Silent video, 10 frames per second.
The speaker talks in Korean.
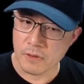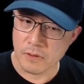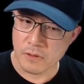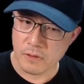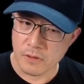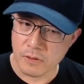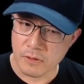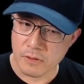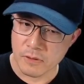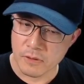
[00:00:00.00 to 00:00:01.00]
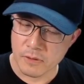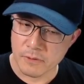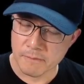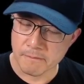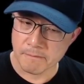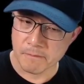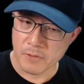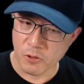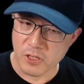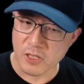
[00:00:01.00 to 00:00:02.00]
와 원터치 클리어.
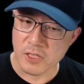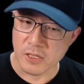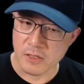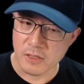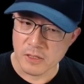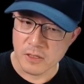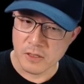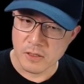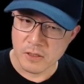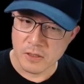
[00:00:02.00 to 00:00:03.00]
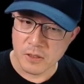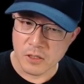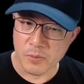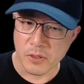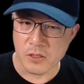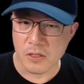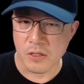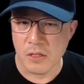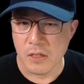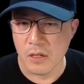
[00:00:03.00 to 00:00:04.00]
원터치.
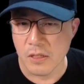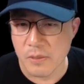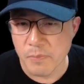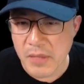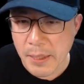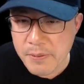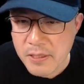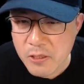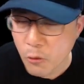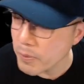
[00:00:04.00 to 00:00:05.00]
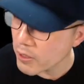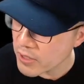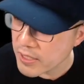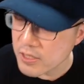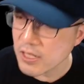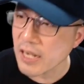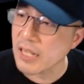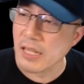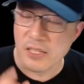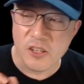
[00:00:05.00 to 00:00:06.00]
그러면서 어 뎁스 오파크 텍스처
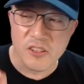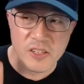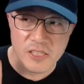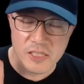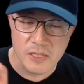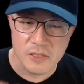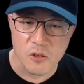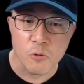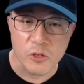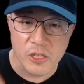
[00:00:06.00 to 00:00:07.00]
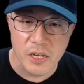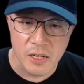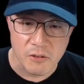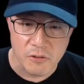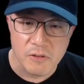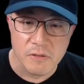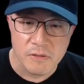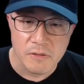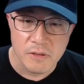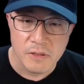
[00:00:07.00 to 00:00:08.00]
아까 켠 거 있지? 그거 꼭 켜달라고.
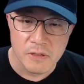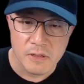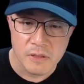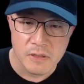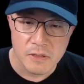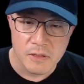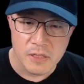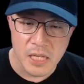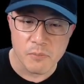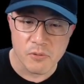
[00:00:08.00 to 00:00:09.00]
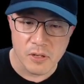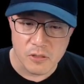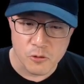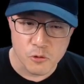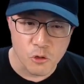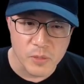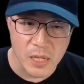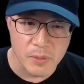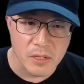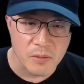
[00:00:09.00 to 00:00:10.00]
네. 게임뷰에 가서 어.
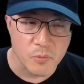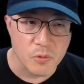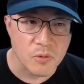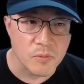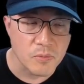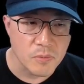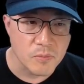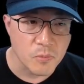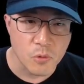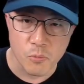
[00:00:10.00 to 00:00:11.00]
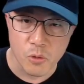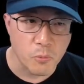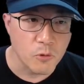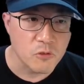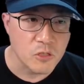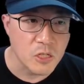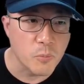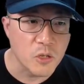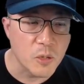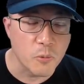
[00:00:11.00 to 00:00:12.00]
쇼미하면 뭐뭐 그 뭐, 뭔가 보여준 이거
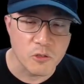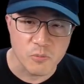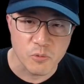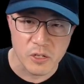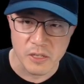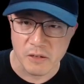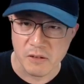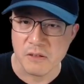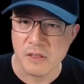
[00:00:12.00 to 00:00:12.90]
이거 보여준 모양이네. 어.